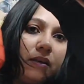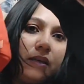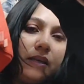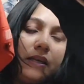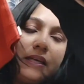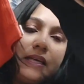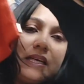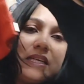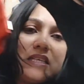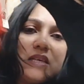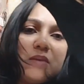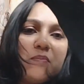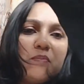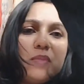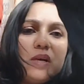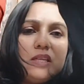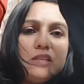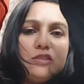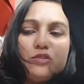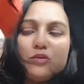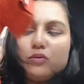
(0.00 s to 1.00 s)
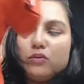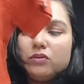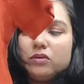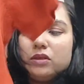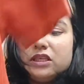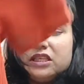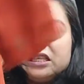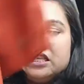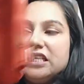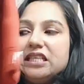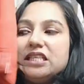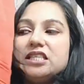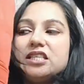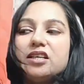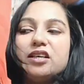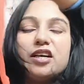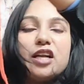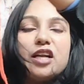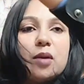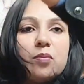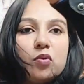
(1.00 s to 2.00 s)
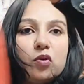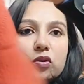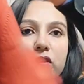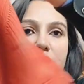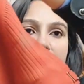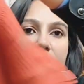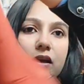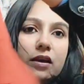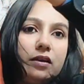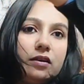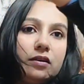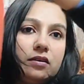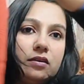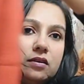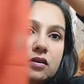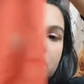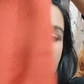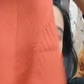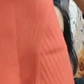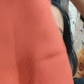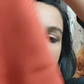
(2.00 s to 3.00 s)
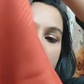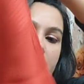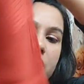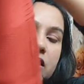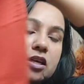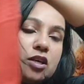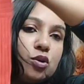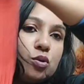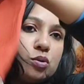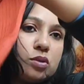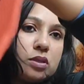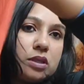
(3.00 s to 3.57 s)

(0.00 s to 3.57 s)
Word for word: ये सिंपल जो टी शर्ट टाइप होता है ये उस